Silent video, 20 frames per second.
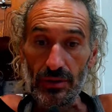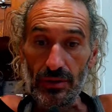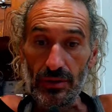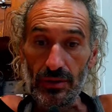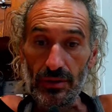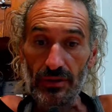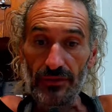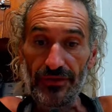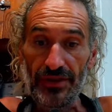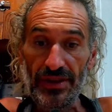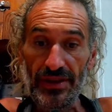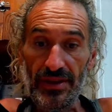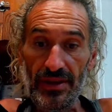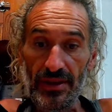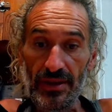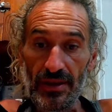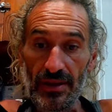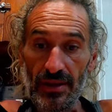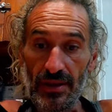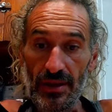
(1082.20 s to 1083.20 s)
con 20,
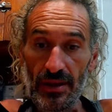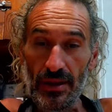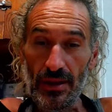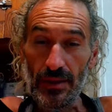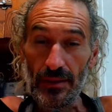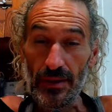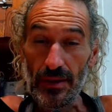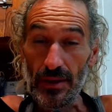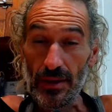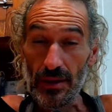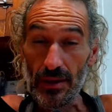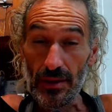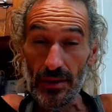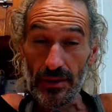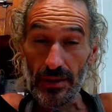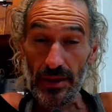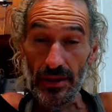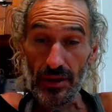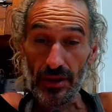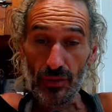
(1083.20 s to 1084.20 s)
20
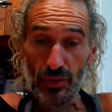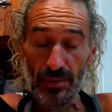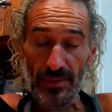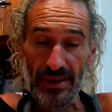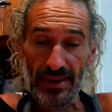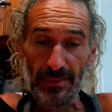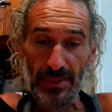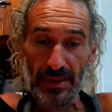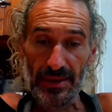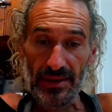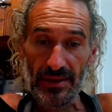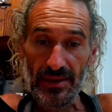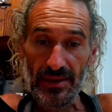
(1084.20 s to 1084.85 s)
32 MB di